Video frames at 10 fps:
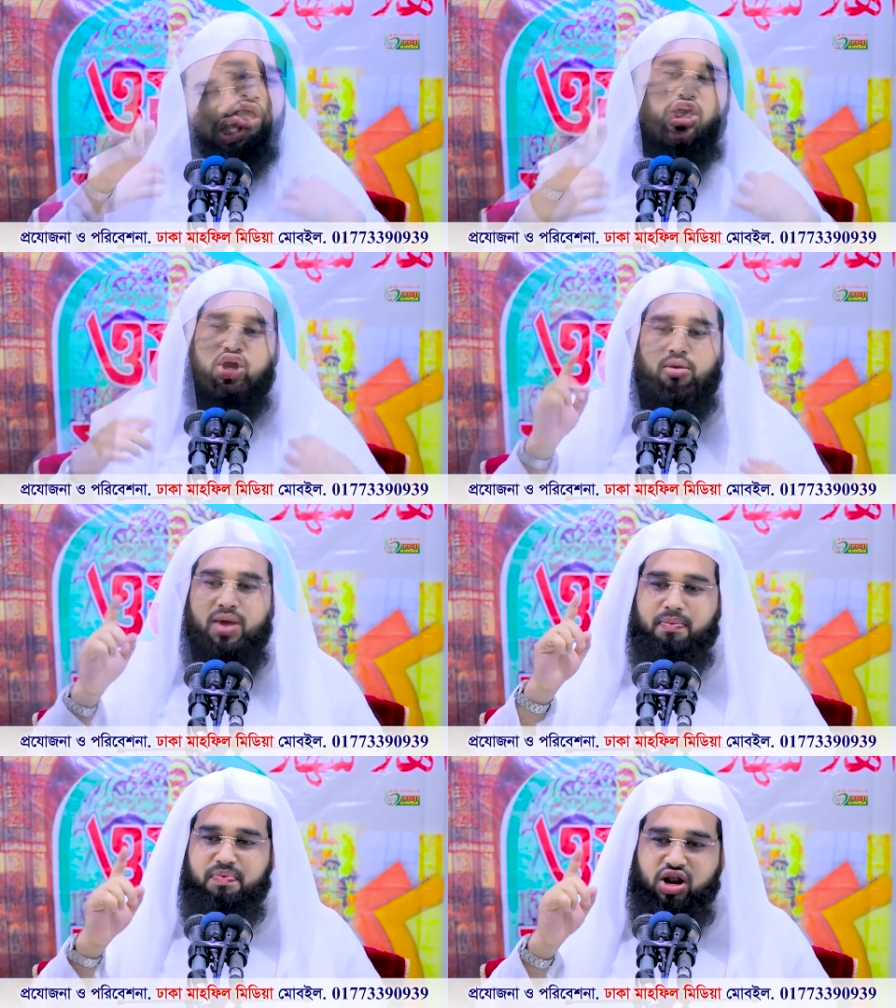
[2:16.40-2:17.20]
কি হবে
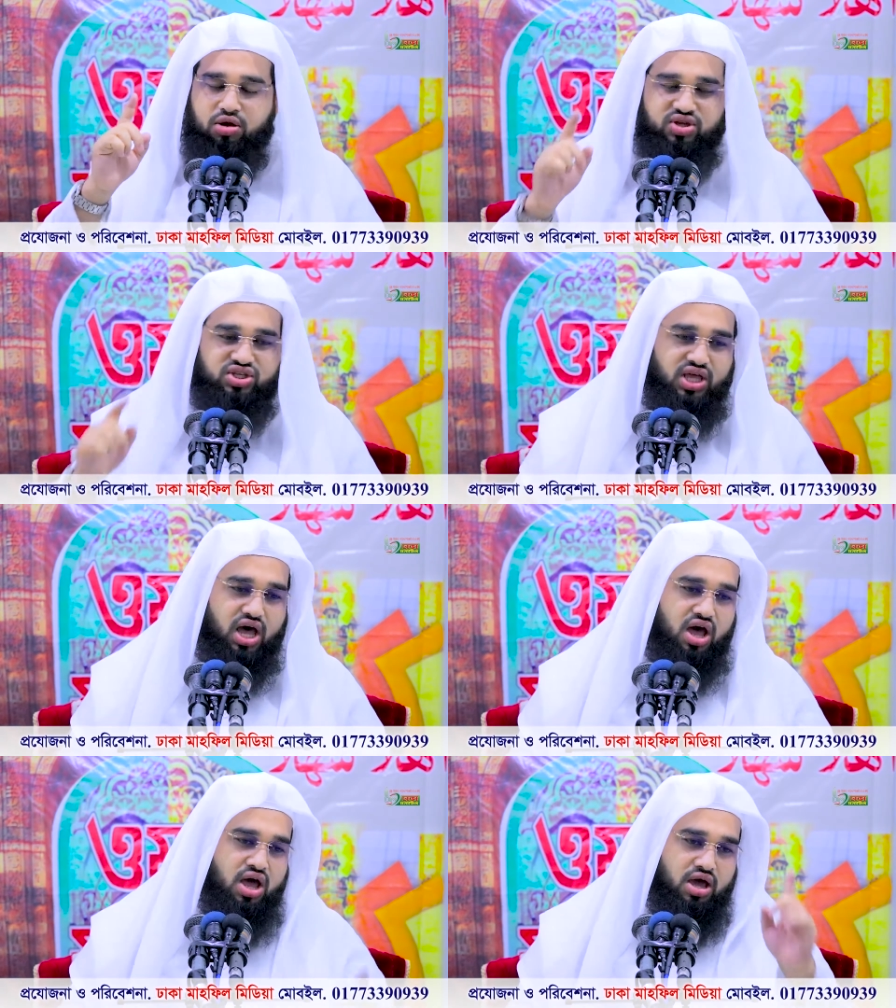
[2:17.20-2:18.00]
আপনার অবস্থা
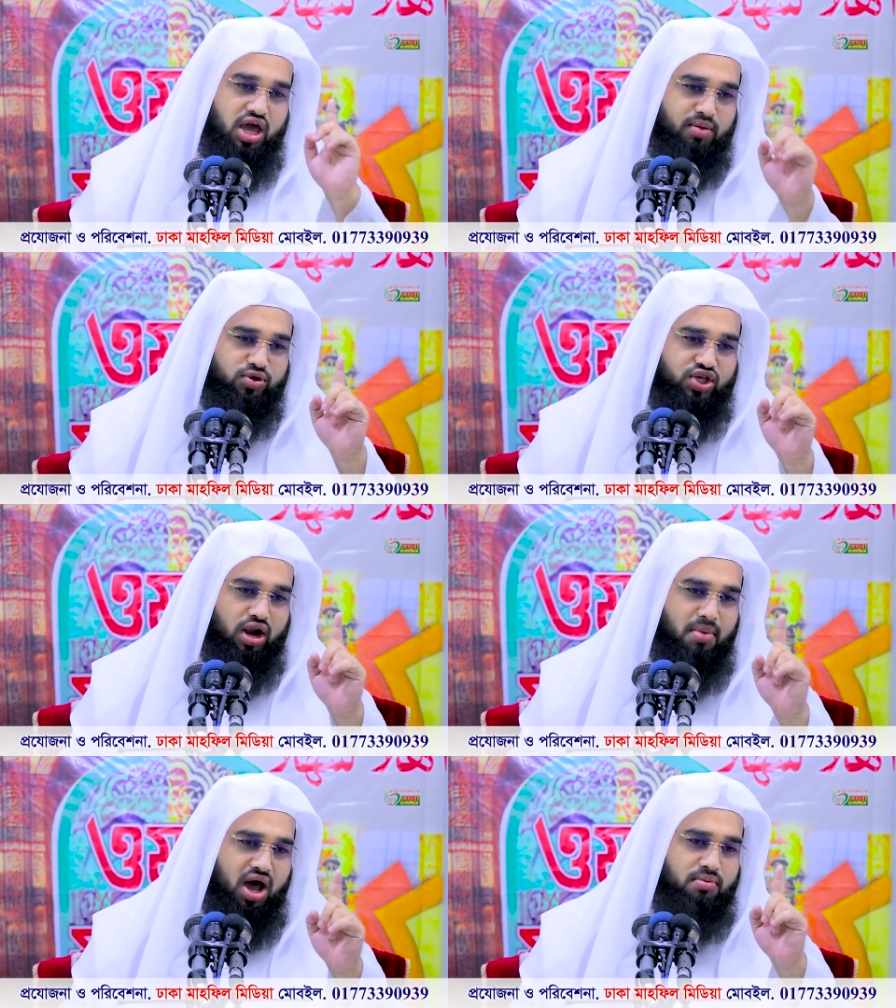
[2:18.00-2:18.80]
এ
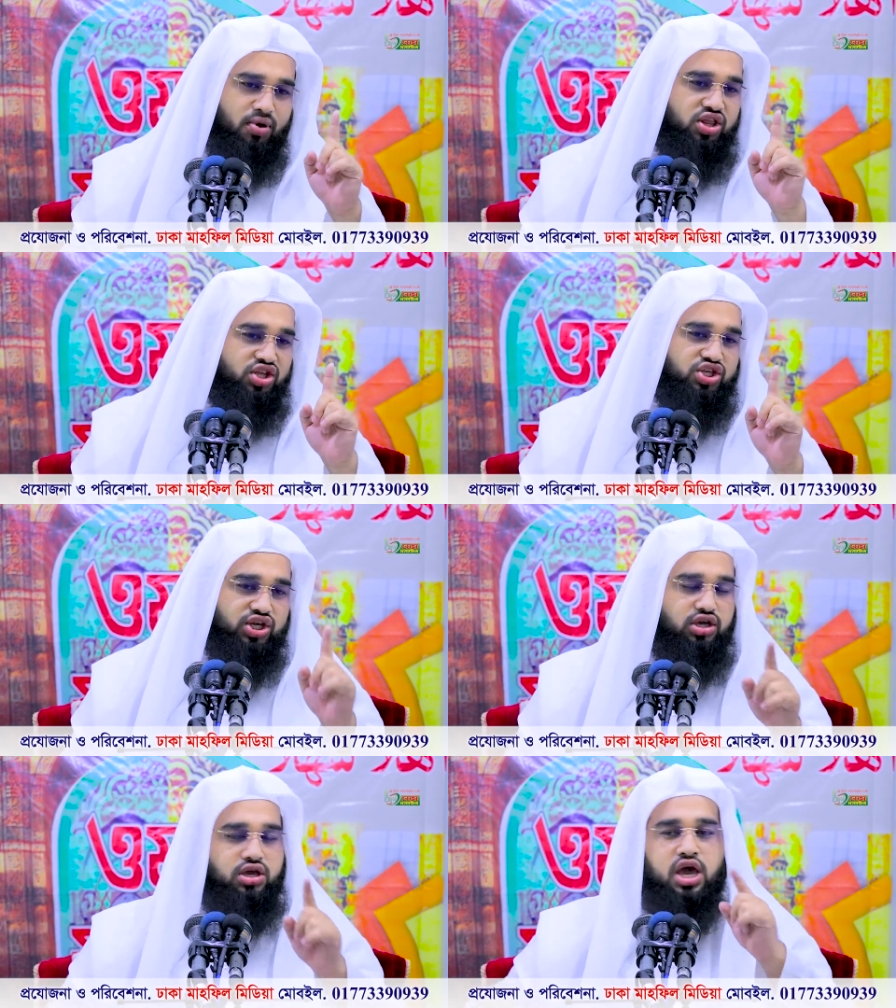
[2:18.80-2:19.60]
মুসলমান বলে
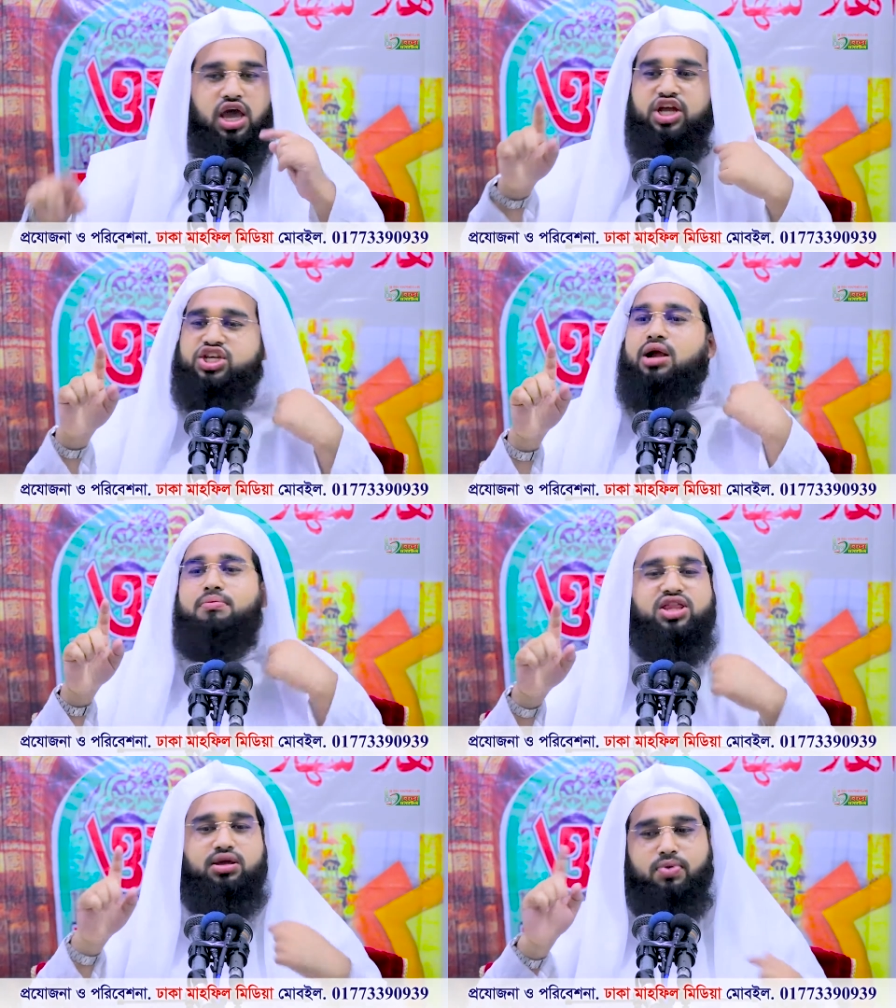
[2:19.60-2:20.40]
দিচ্ছি এ
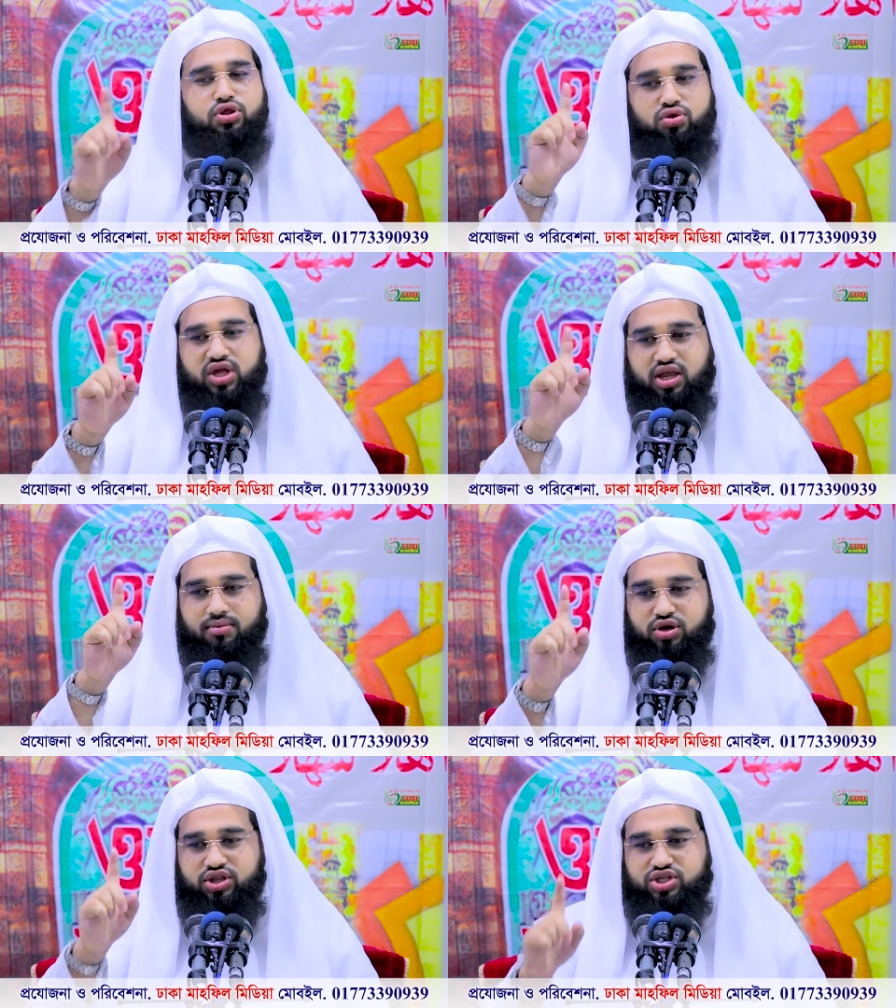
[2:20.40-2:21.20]
সাংবাদিক বন্ধুদেরকে
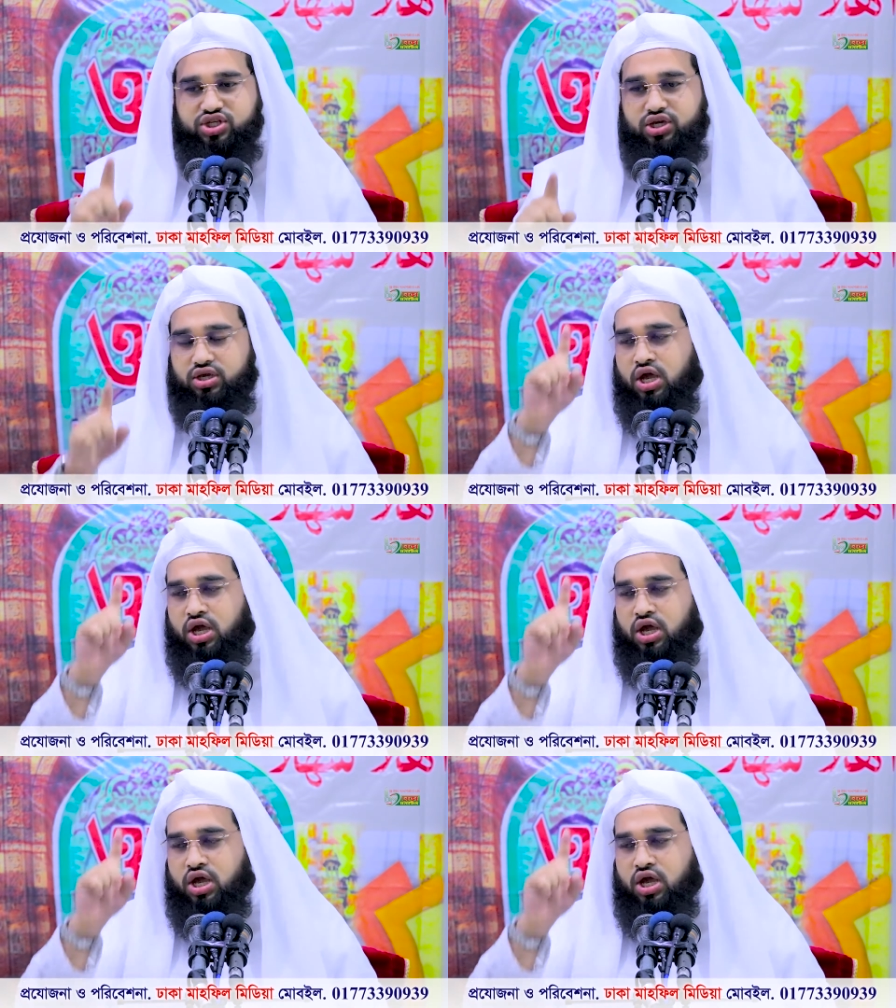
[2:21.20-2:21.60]
বলে দিচ্ছি